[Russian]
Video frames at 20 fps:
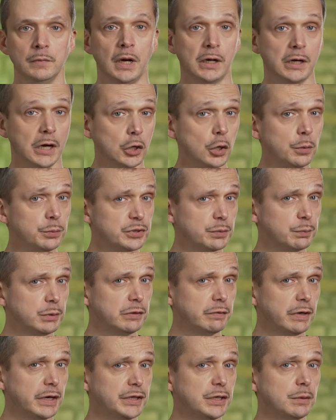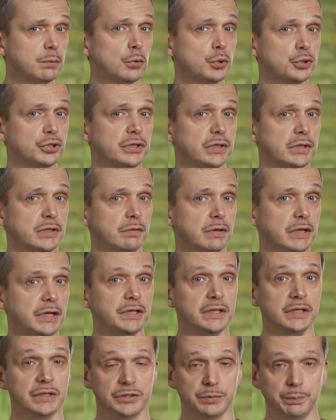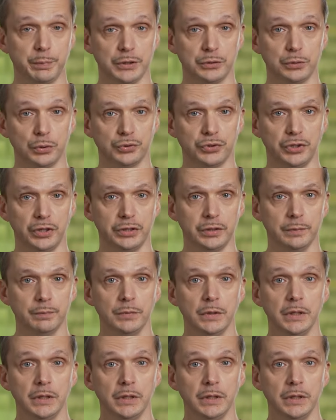О каком заболевании можно говорить и заподозрить?